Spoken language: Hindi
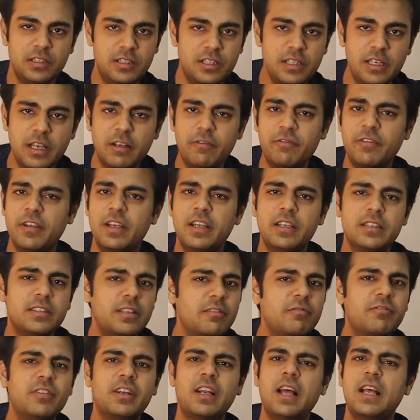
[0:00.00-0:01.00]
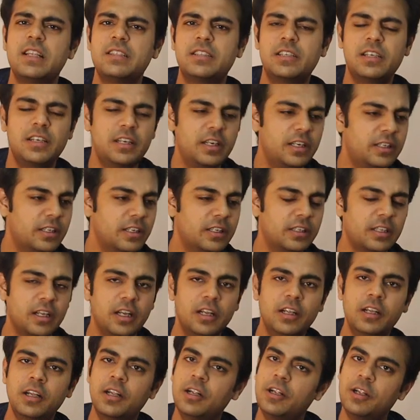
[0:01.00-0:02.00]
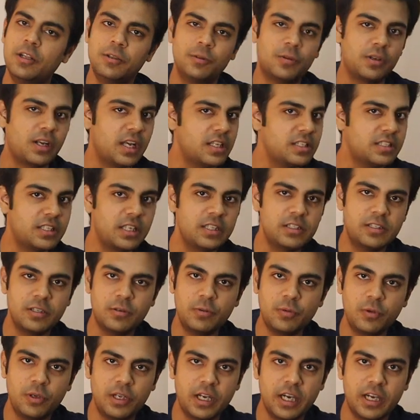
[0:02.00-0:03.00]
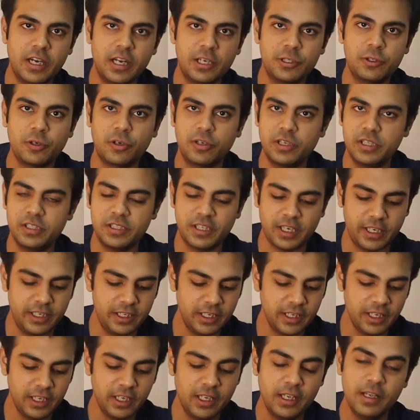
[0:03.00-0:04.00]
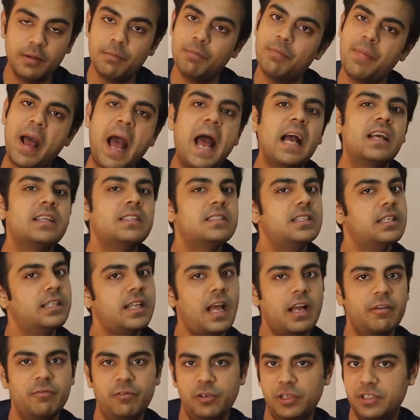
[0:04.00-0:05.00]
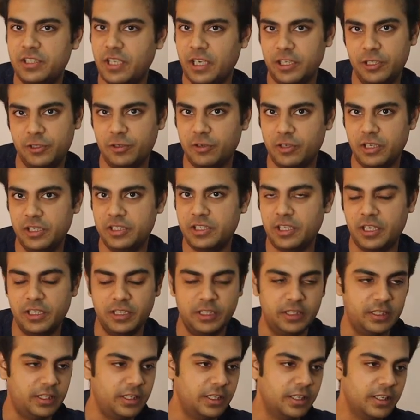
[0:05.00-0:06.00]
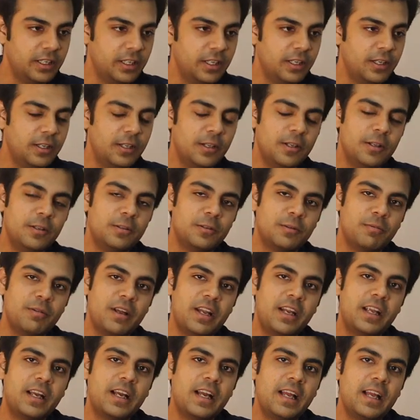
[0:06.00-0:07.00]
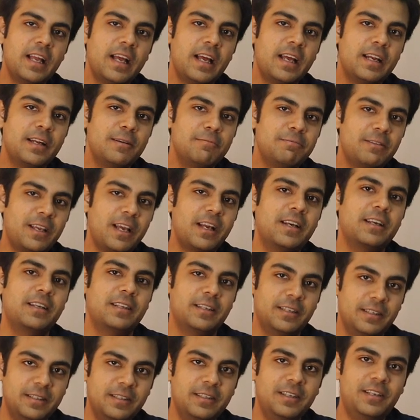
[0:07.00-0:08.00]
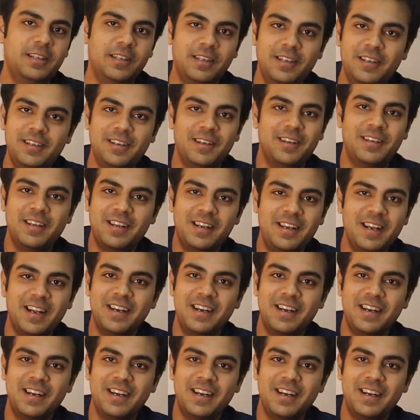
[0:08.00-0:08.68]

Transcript: सी एफ ए सब फाइनेंस रिलेटेड था तो कंसल्ट से तो कोई घंटा शॉर्टलिस्ट आई बैंक से थैंकफुली सारी शॉर्टलिस्ट आ गई थी तो मैंने कहा यार अब क्या करें